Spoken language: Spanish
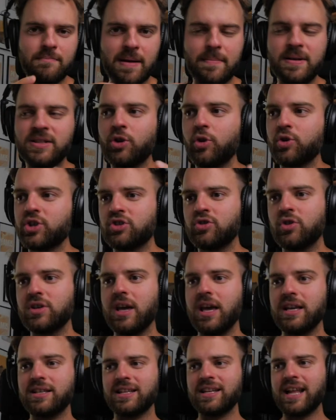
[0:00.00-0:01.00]
Veme introduciendo
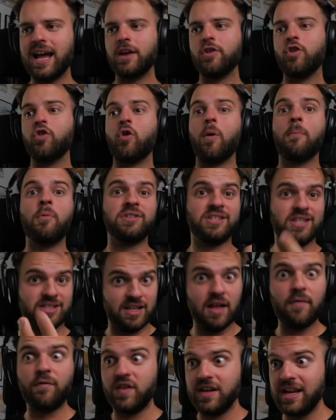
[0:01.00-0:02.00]
escenarios como
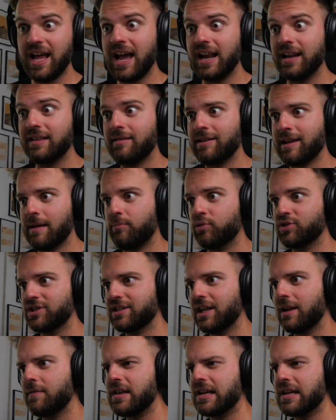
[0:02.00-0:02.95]
hiciste al final, de que pusiste el